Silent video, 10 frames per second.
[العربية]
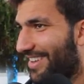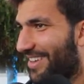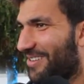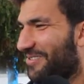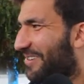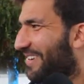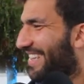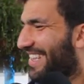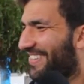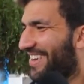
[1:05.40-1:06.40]
كا خويا
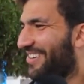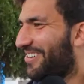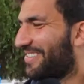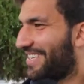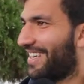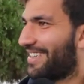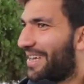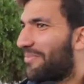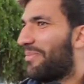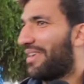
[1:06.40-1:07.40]
تخدم على روحه صحيح
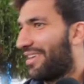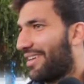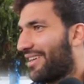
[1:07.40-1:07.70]
تعبني